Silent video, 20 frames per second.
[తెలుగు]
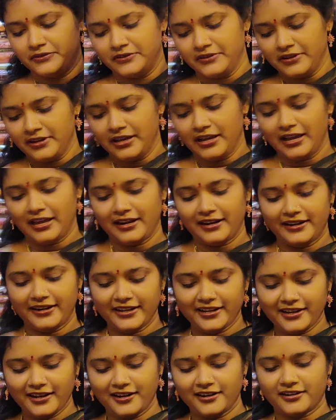అలానే
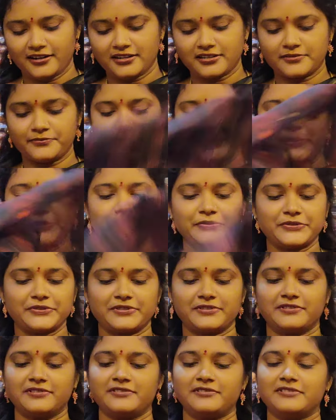కాంట్రాస్ట్ బ్లౌజ్
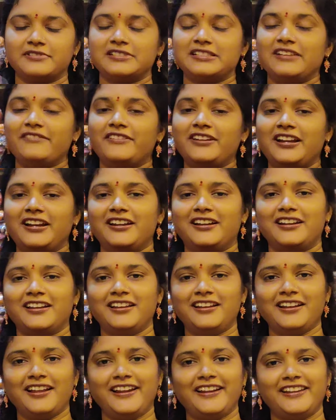సెవెన్ హండ్రెడ్ అండ్
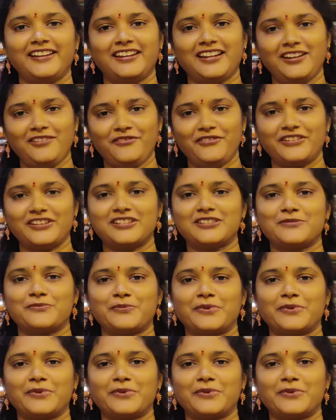నైంటీ నైన్ ఫ్రీ షిప్పింగ్